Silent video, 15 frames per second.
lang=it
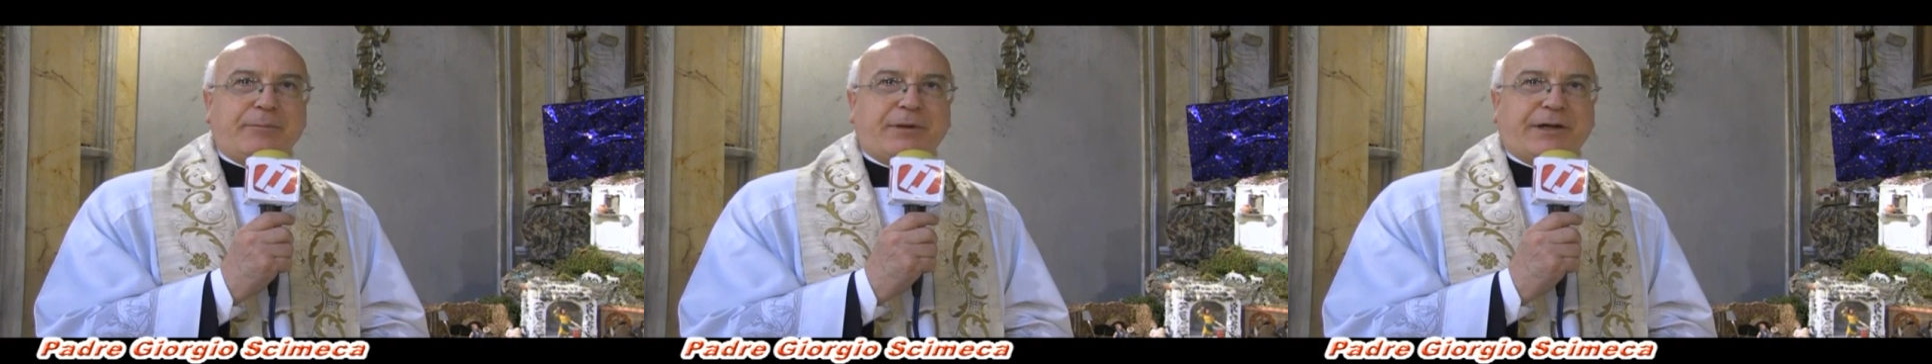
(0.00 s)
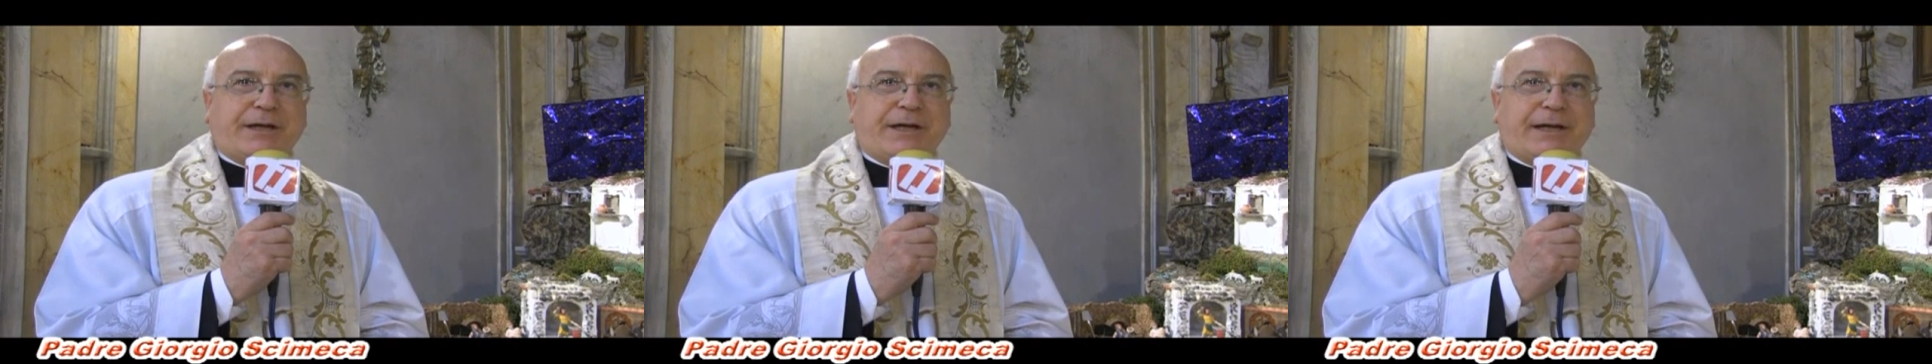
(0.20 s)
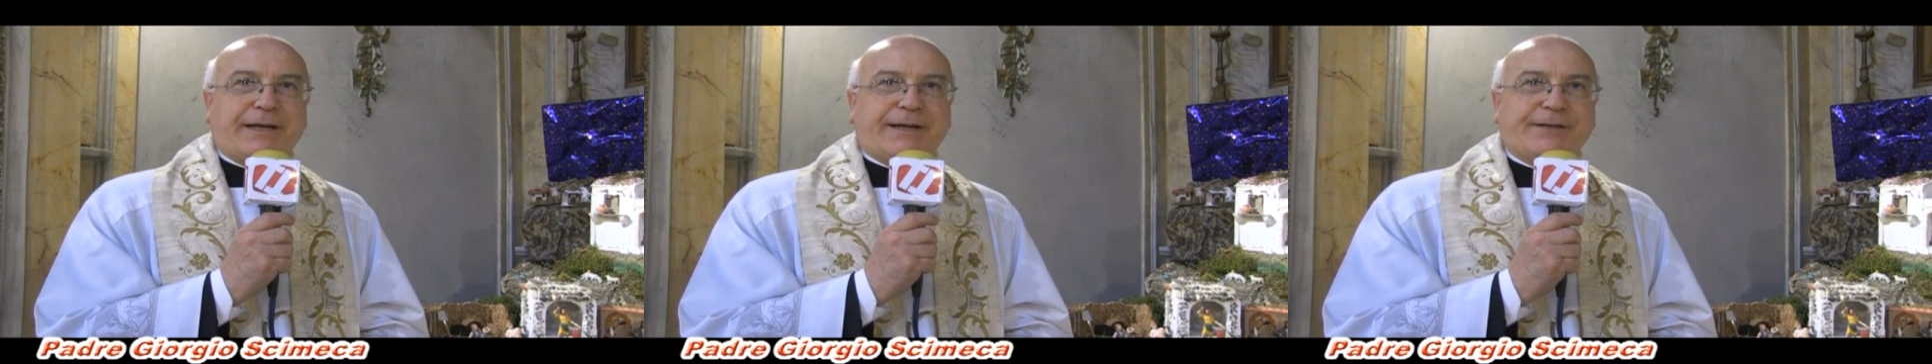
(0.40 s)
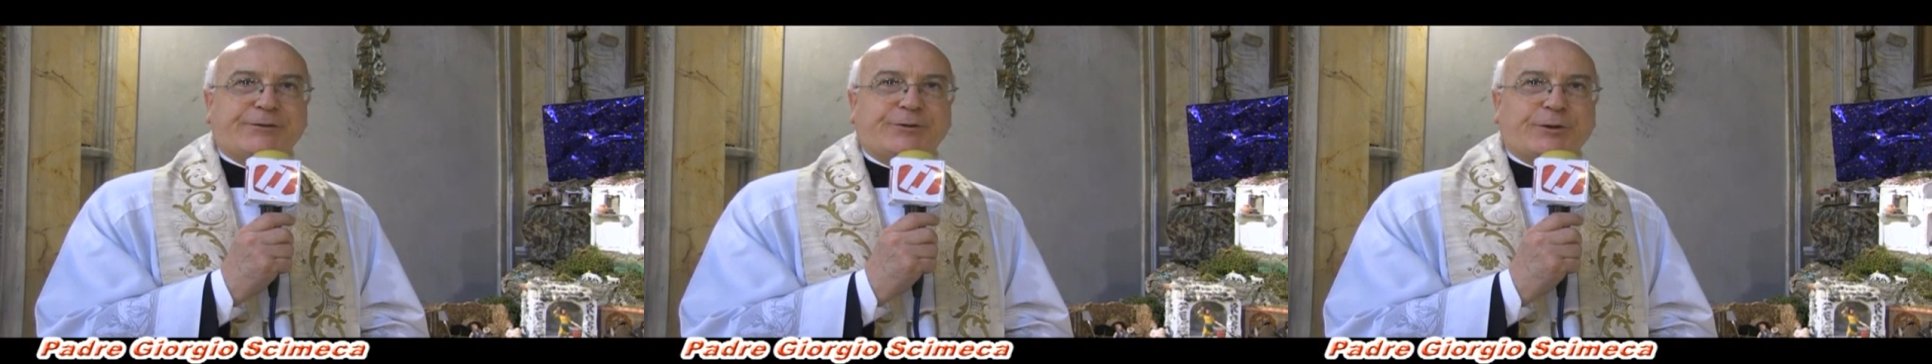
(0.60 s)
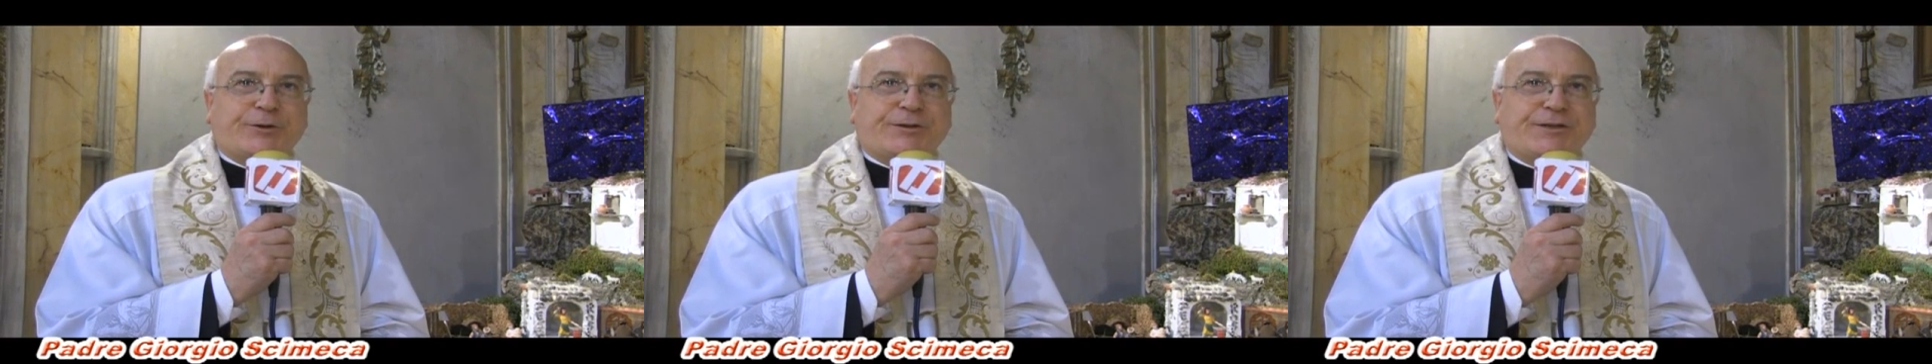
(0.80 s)
perché le
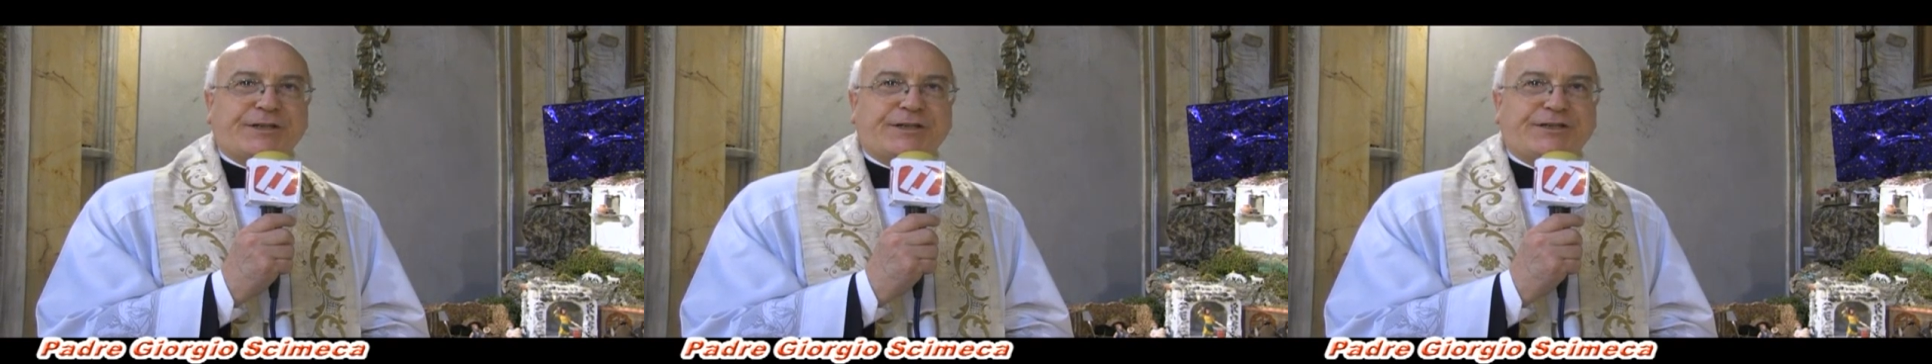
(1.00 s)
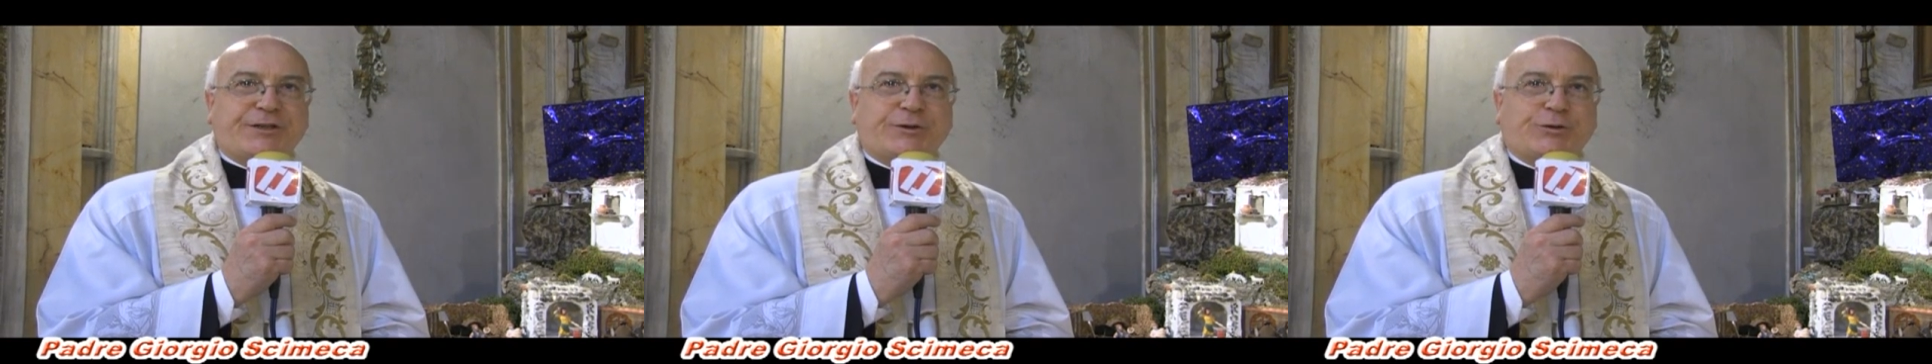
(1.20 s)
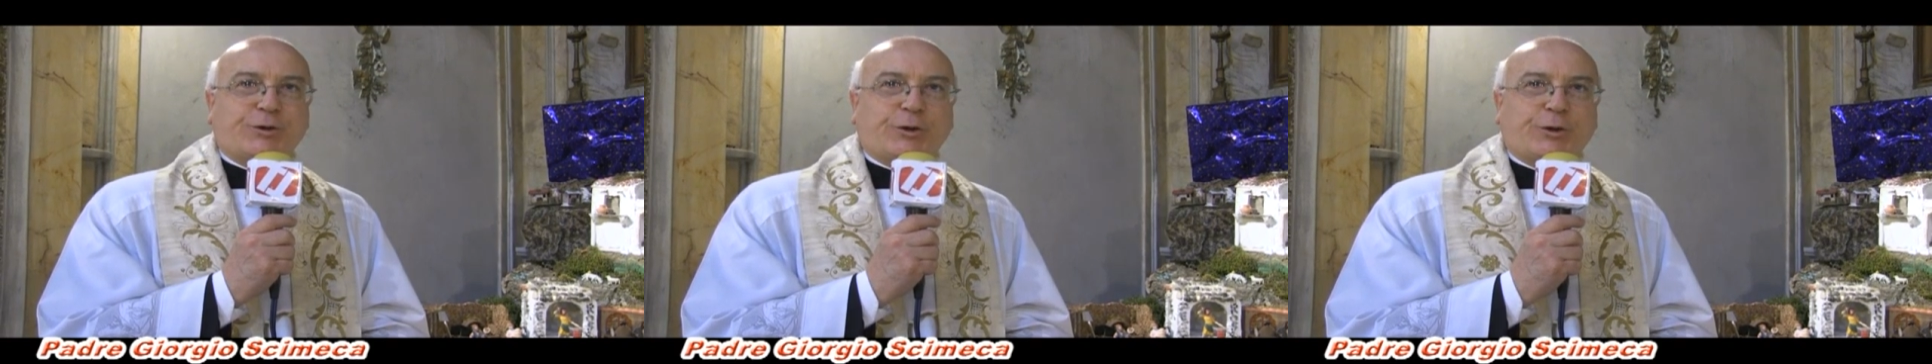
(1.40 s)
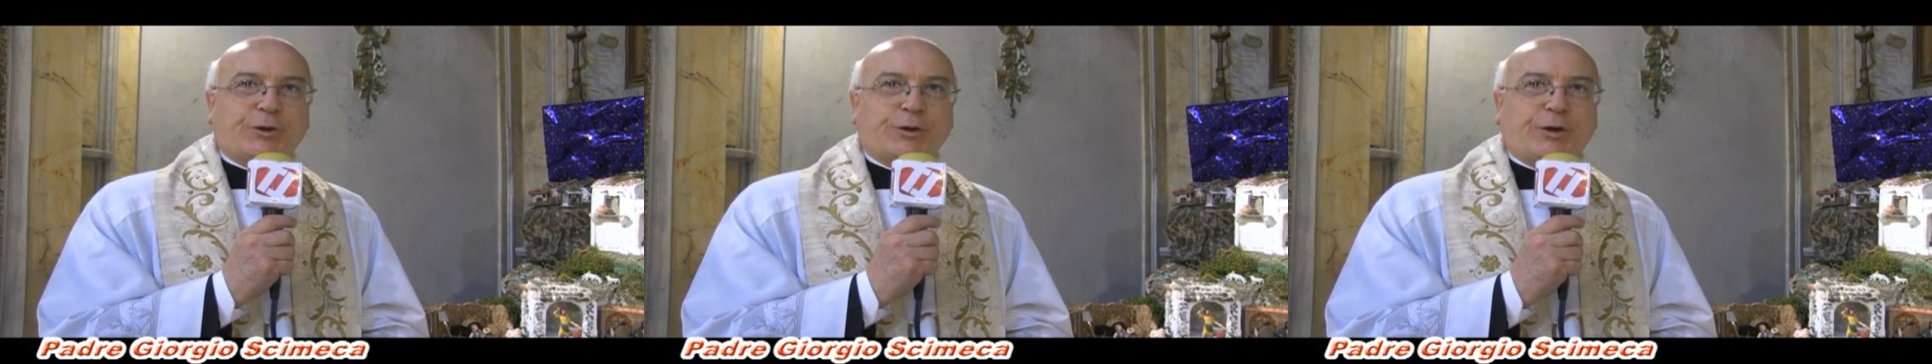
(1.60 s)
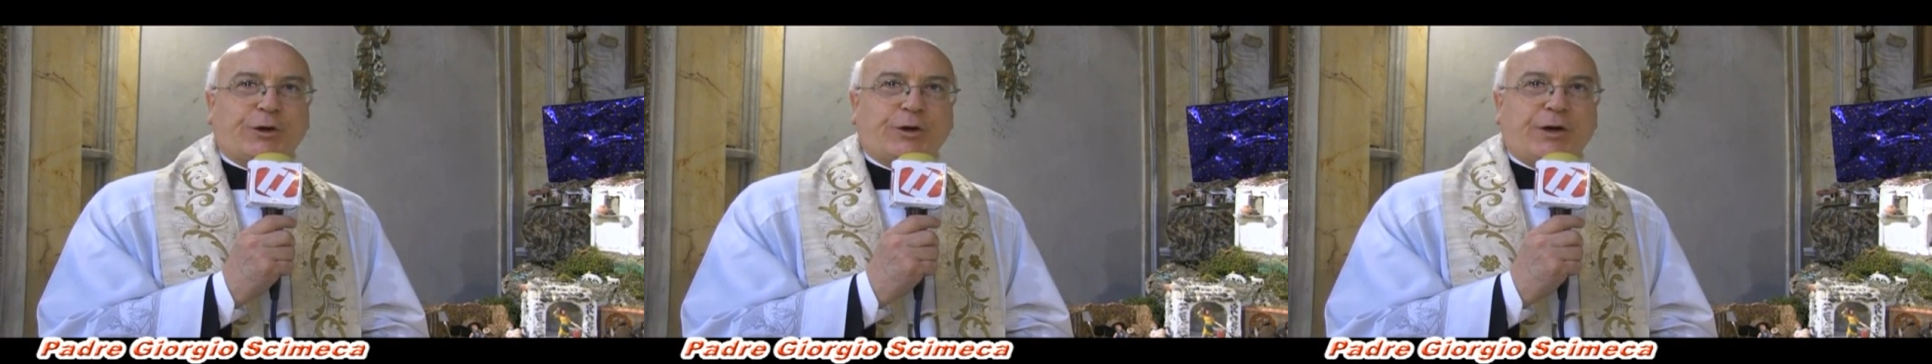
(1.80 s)
risorse ci
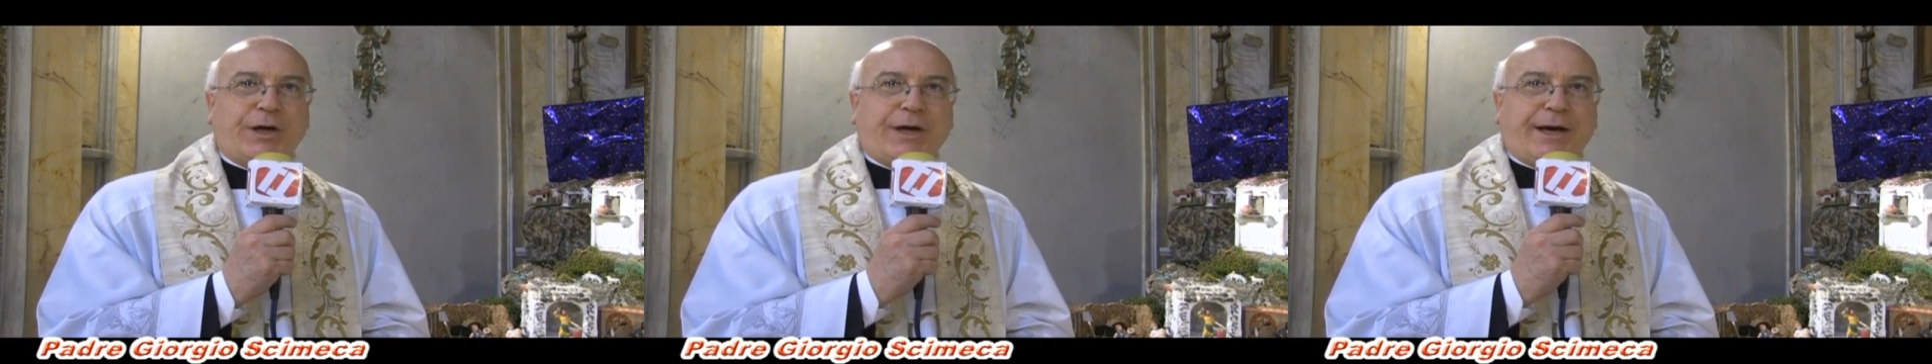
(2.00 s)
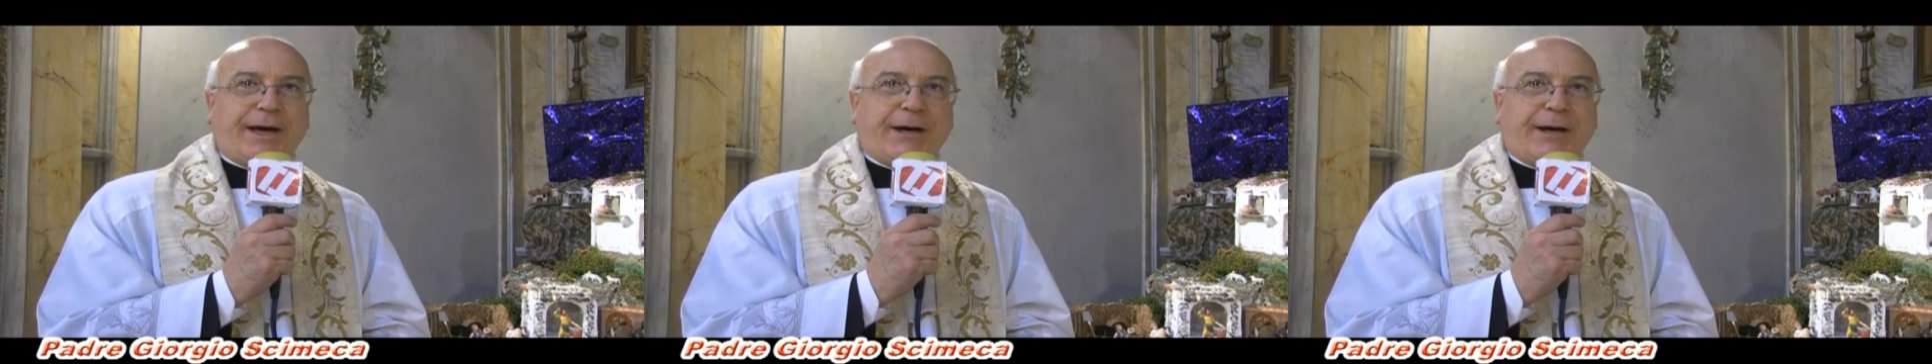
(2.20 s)
sono